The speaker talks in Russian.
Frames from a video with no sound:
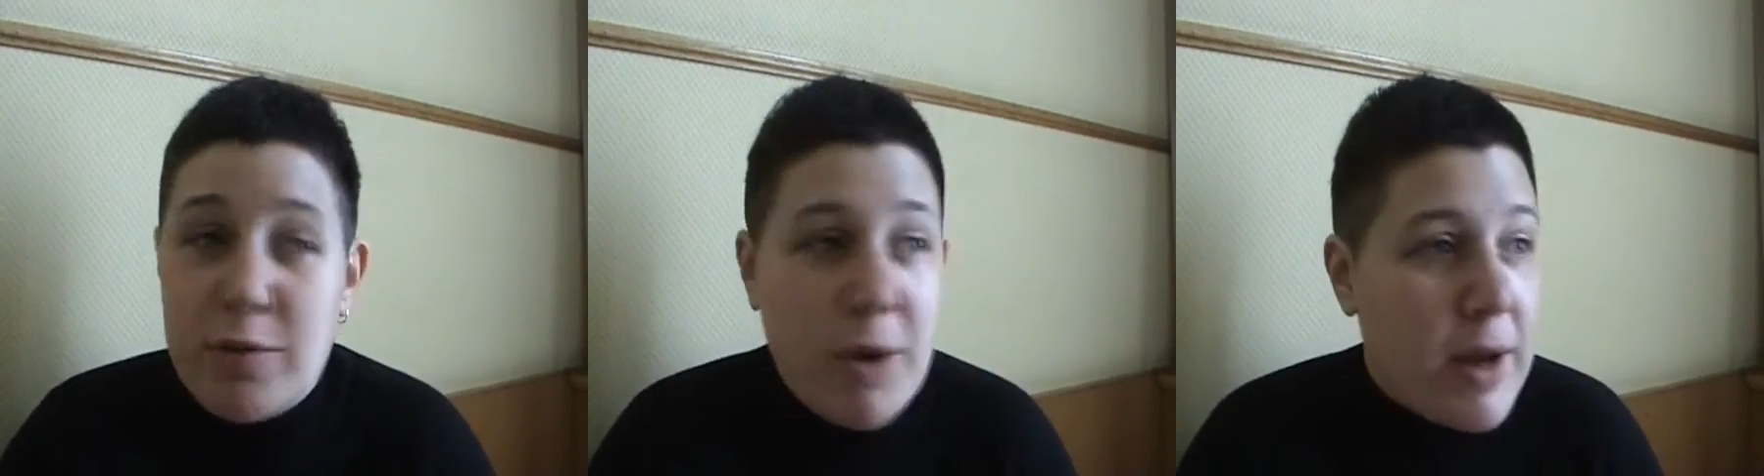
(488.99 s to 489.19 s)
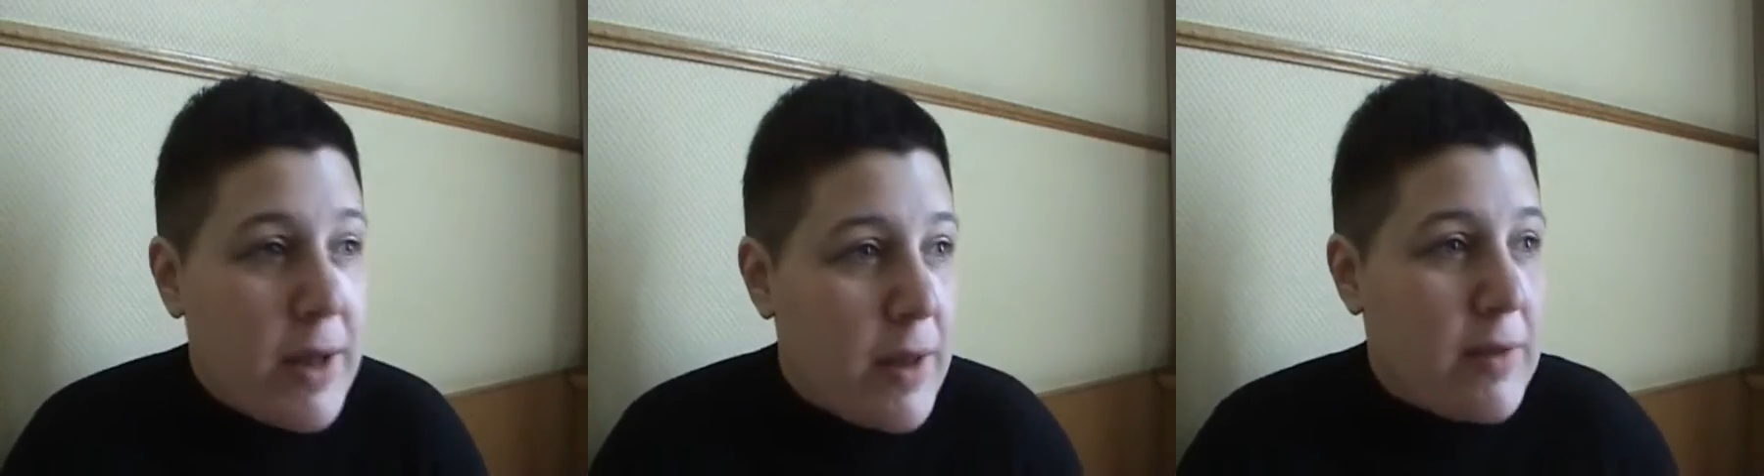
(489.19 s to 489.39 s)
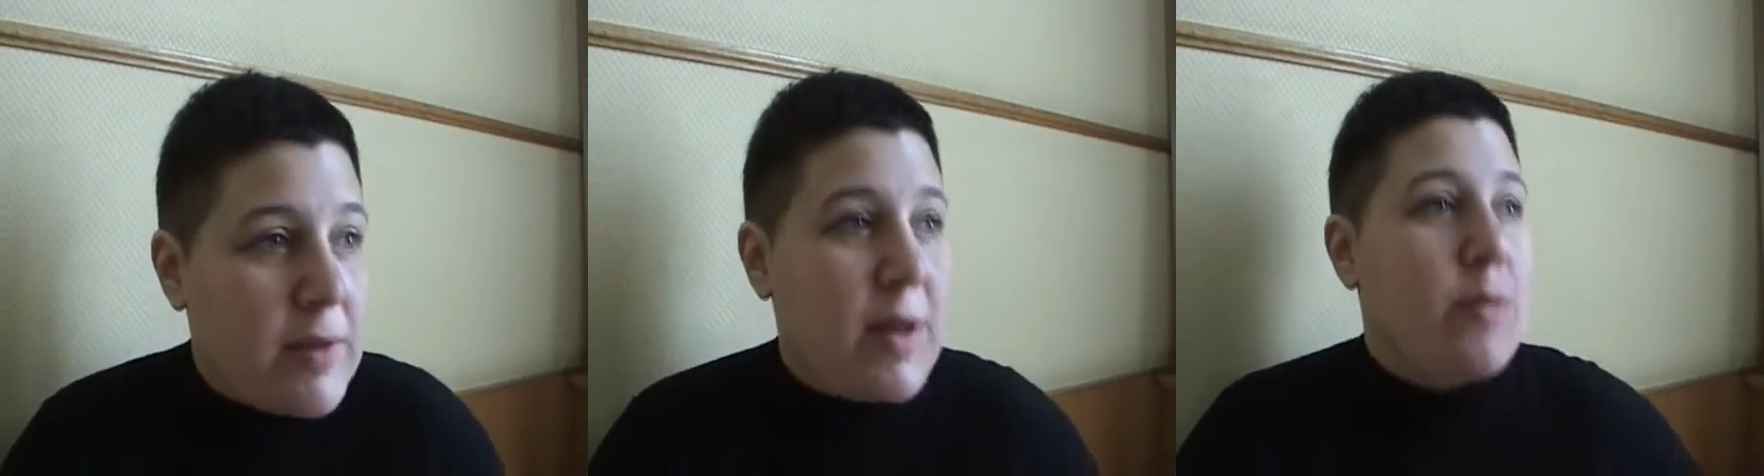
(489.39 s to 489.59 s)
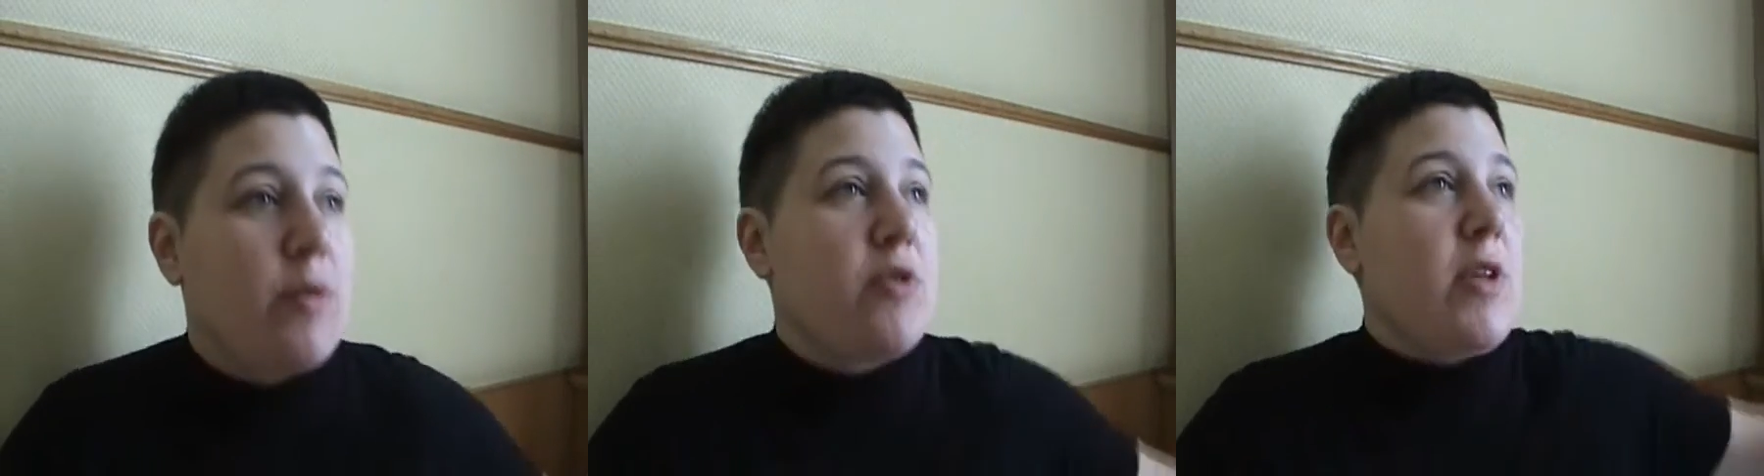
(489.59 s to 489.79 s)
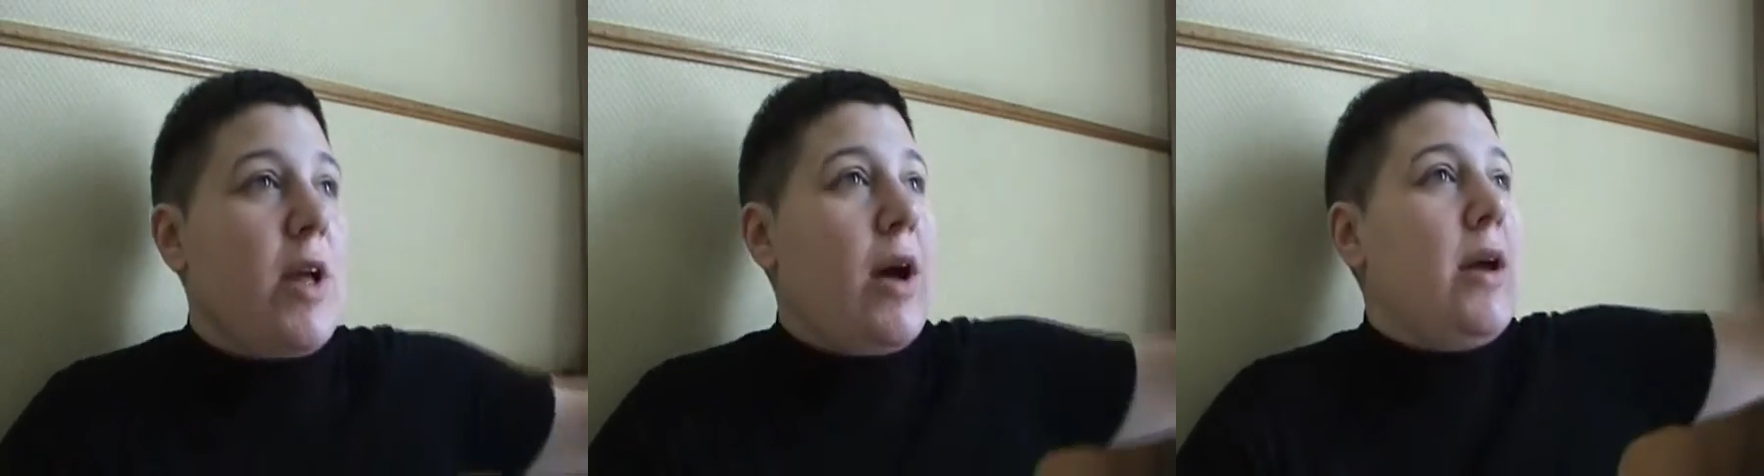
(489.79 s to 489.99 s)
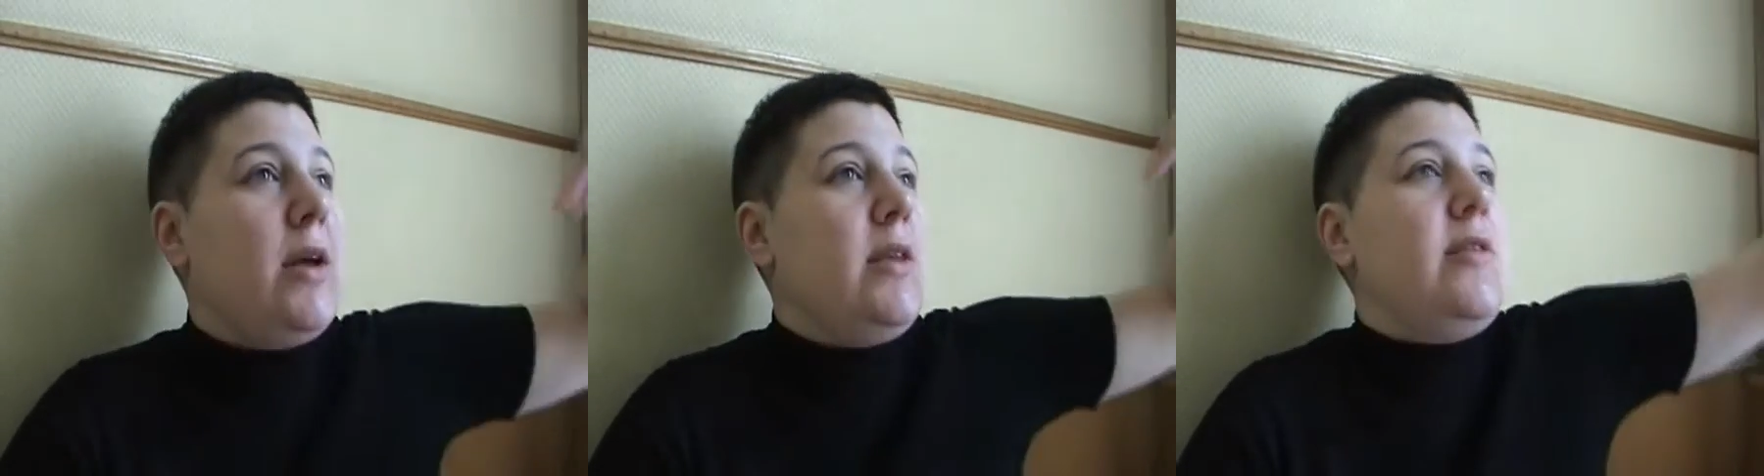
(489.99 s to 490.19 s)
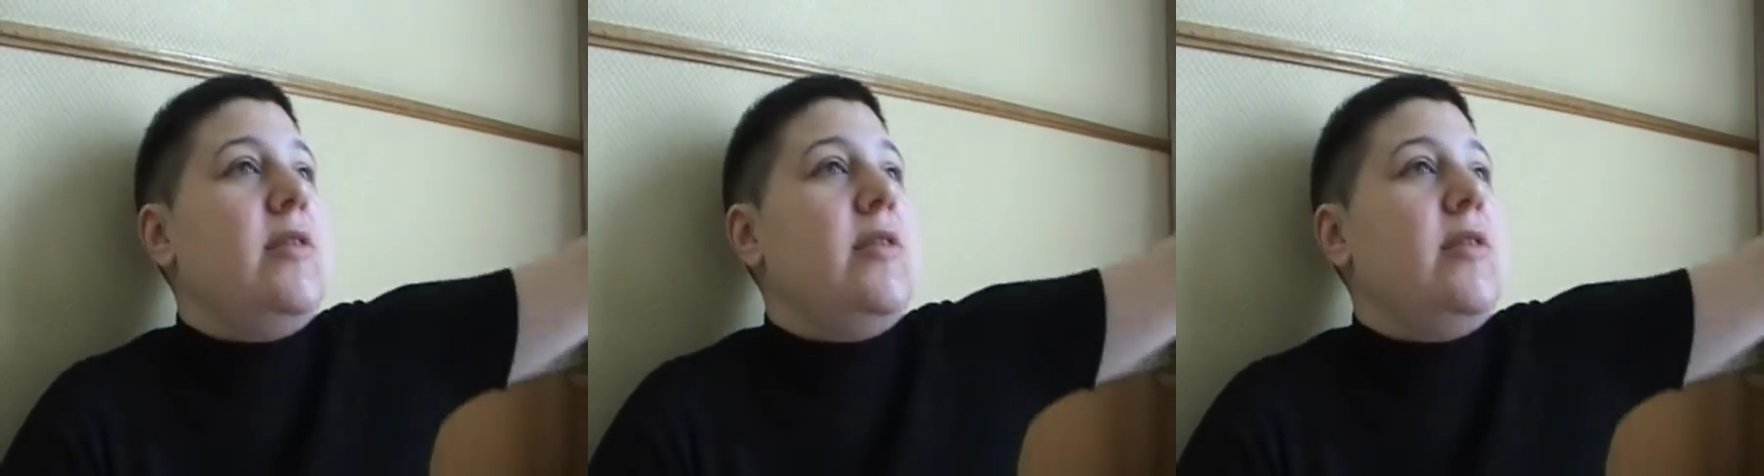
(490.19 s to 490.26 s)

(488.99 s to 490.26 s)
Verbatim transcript: Ну, как есть там, не знаю,